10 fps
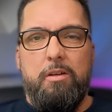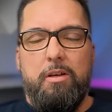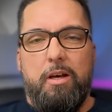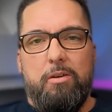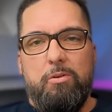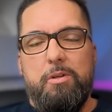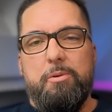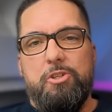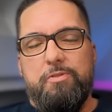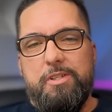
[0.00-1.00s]
Hallo liebe
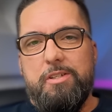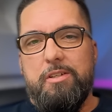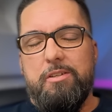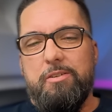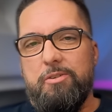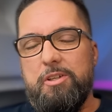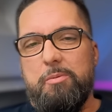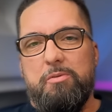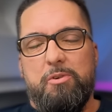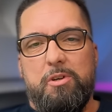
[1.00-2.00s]
Geschwister und
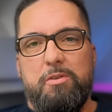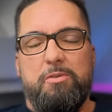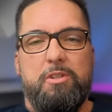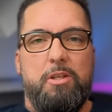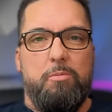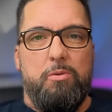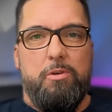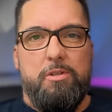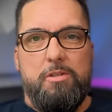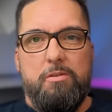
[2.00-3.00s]
liebe Freunde von Keep My
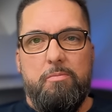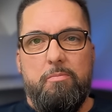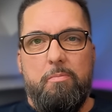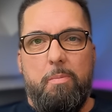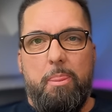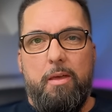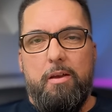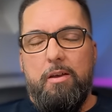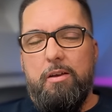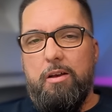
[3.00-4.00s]
Words.
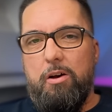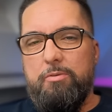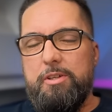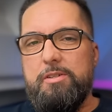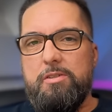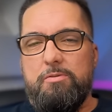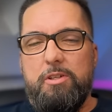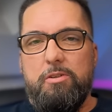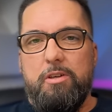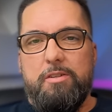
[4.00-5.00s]
Auch wenn dieses
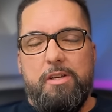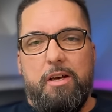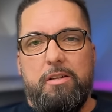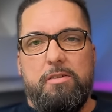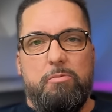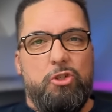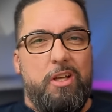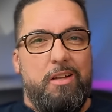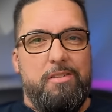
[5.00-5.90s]
Video jetzt gerade zum Start